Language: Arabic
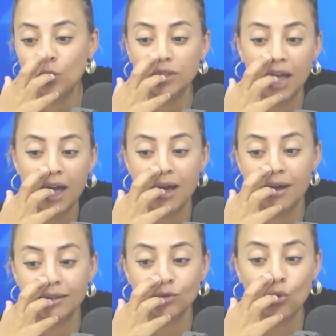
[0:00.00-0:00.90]
تعا...
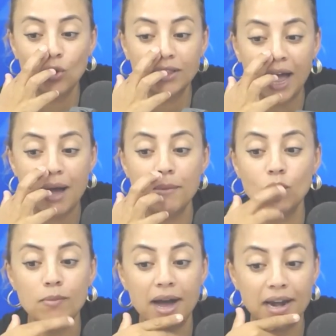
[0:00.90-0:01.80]
تقول تعاملوا
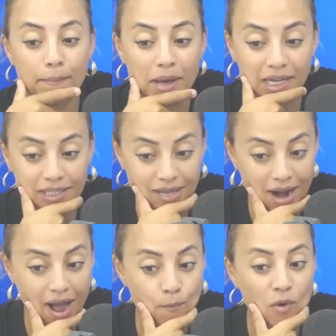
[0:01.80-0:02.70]
معنا
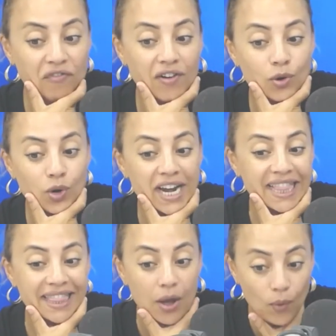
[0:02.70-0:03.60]
باحترام وفروا لنا
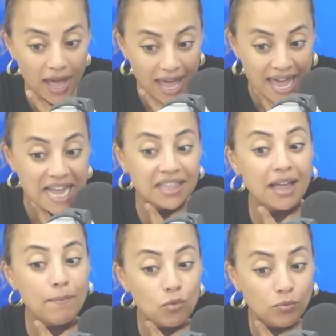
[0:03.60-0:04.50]
الدواء
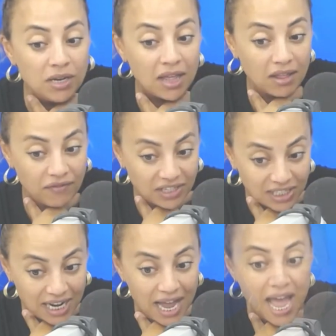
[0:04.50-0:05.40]
اهتموا
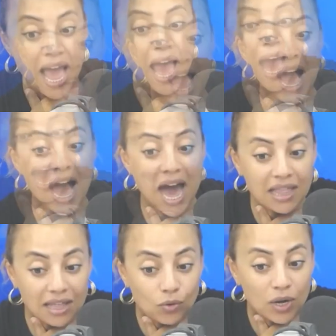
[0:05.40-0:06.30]
بنظافتنا
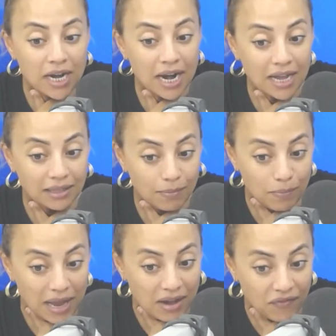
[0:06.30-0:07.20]
احضروا لنا
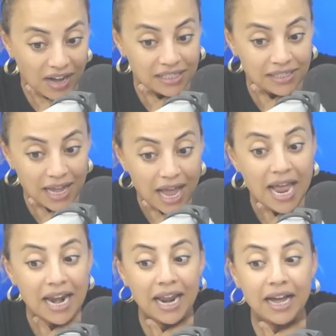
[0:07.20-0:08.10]
الاطباء لفحصنا
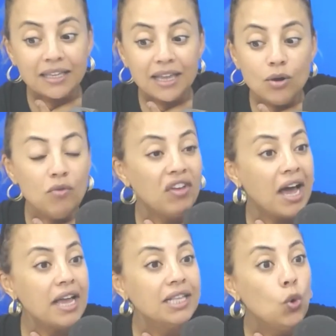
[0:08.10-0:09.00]
لقد كانوا في
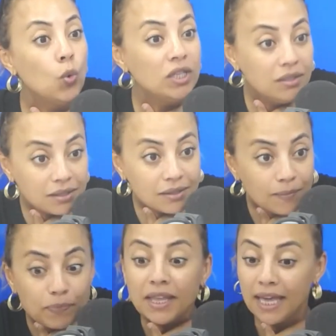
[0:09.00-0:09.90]
غايه الود
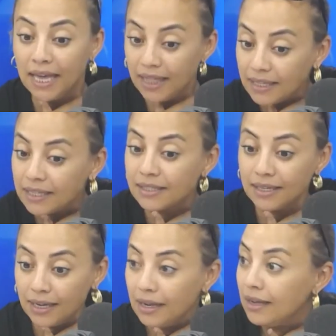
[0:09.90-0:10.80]
هذا
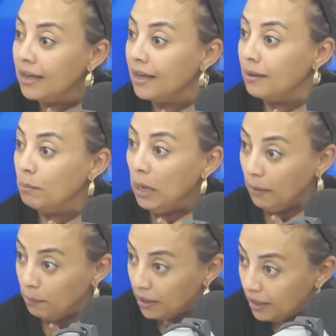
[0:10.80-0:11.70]
التصريح
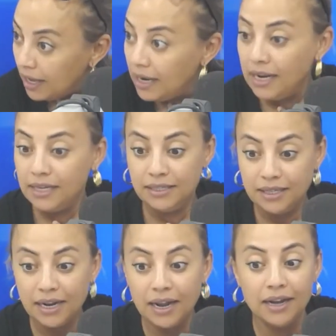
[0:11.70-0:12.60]
العبرية
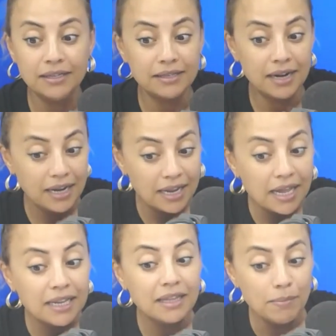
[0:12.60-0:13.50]
للأسيرة الإسرائيلية اللي
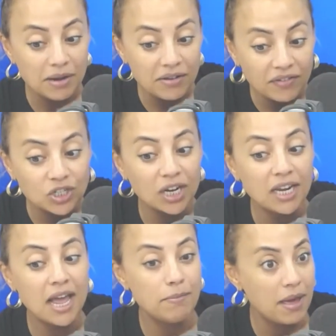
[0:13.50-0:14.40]
تم الإفراج
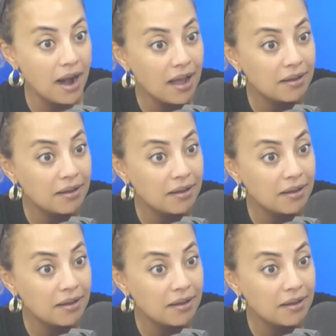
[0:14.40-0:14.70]
عليها البارح